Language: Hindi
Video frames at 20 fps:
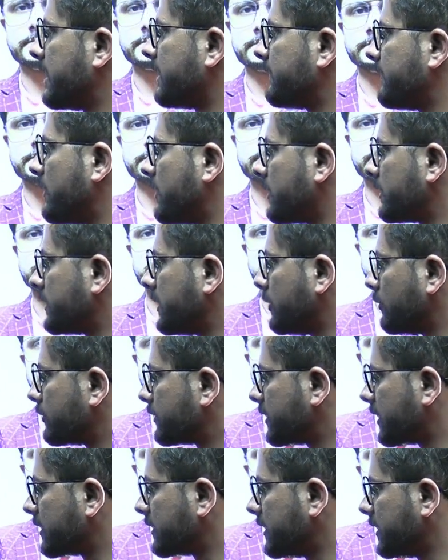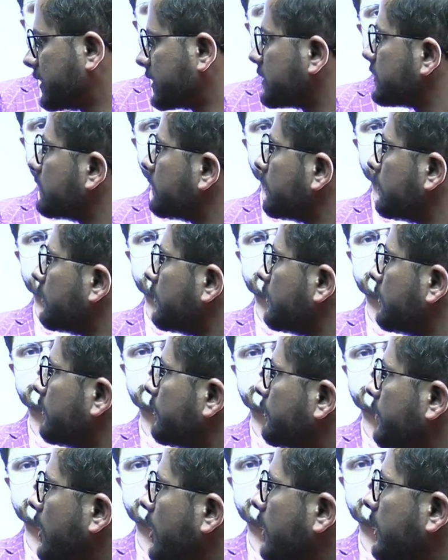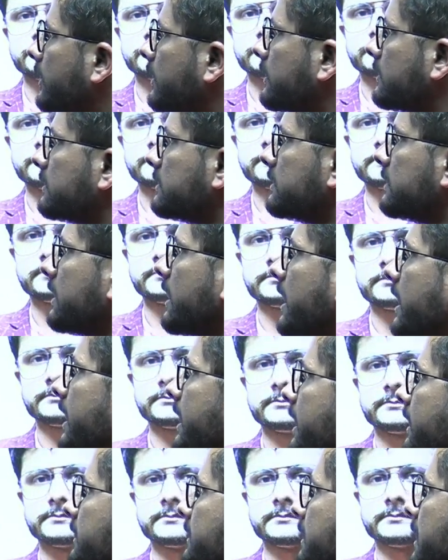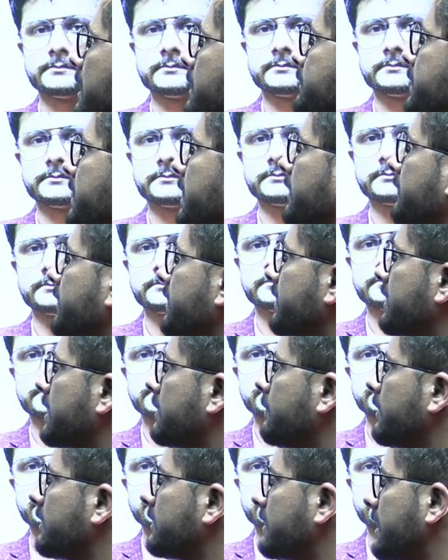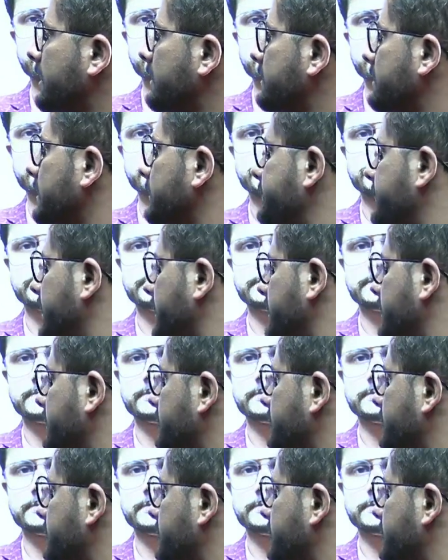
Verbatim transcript: फॉर सेव सक्सेस फॉर ए एस आर बी नेट वेजिटेबल साइंस सब्जेक्ट